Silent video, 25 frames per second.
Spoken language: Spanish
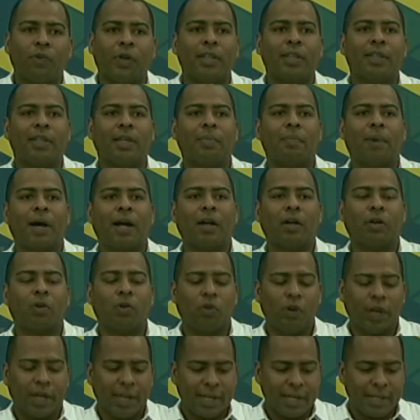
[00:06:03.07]
fuente,
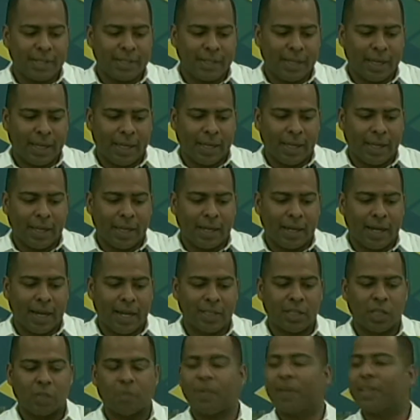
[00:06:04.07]
Marco, es eh,
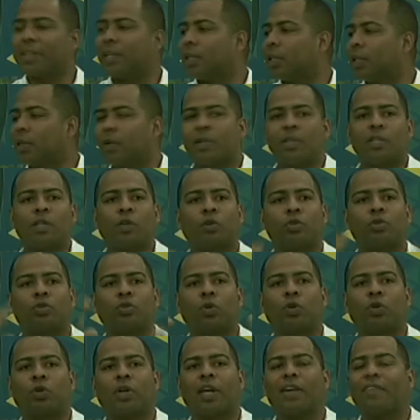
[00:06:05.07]
las expectativas de
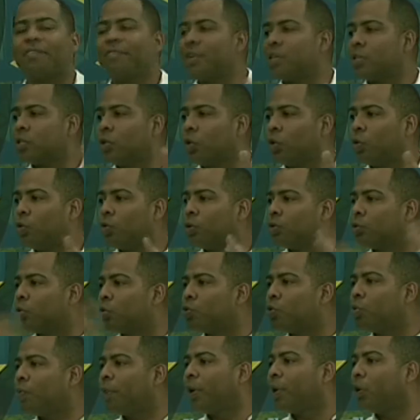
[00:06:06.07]
nuestros jefes o
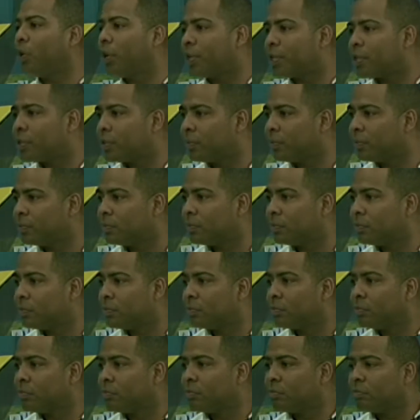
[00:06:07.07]
nuestros superiores.
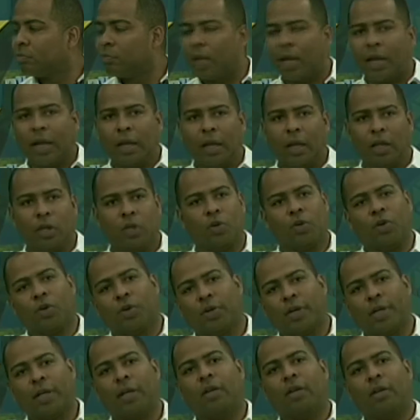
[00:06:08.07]
Yo
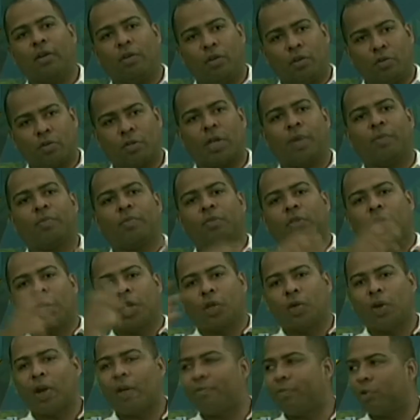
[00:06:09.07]
creo que los que hemos
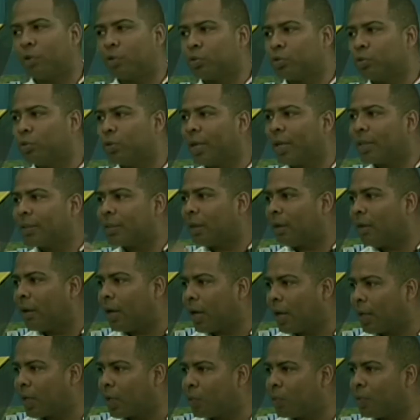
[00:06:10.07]
tenido la fortuna de
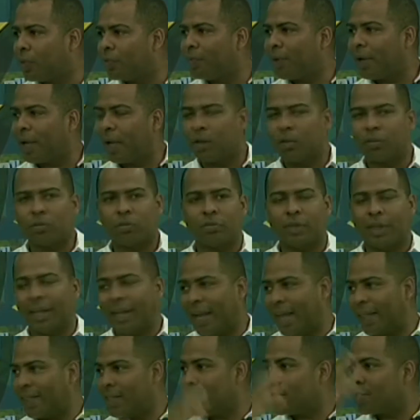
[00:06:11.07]
trabajar como empleados
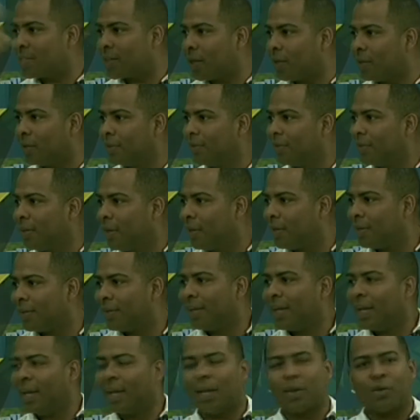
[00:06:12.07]
y la dicha,
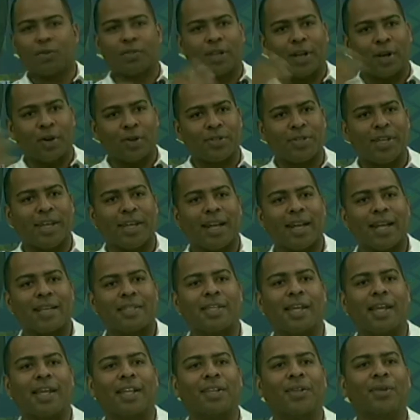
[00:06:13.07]
y los que lo siguen
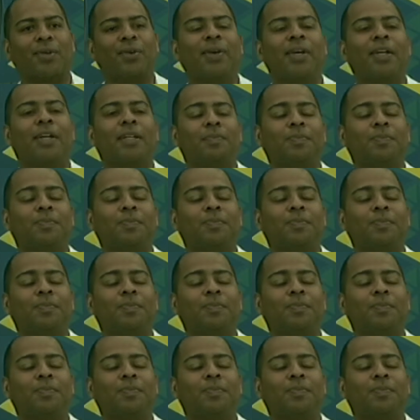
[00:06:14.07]
haciendo,